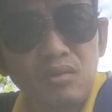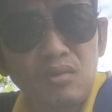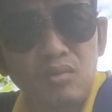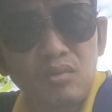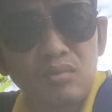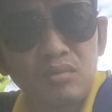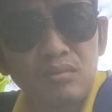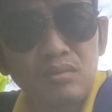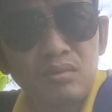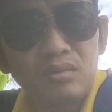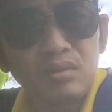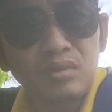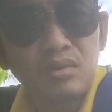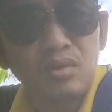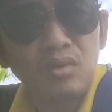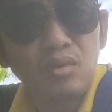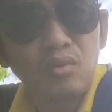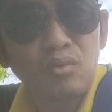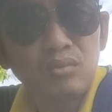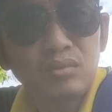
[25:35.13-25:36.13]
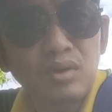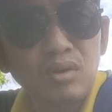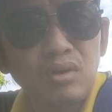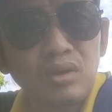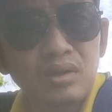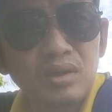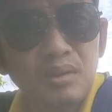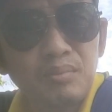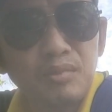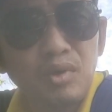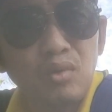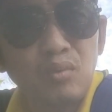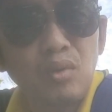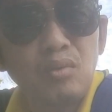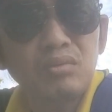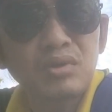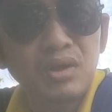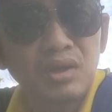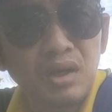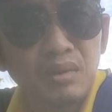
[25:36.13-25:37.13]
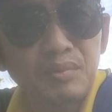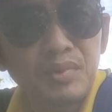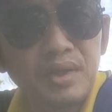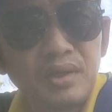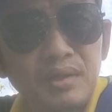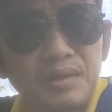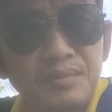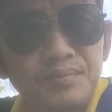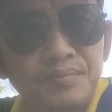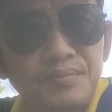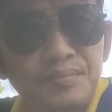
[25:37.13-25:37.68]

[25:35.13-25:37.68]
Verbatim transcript: nó uống khô uống to lên gấp đôi bốn trường hợp gì đó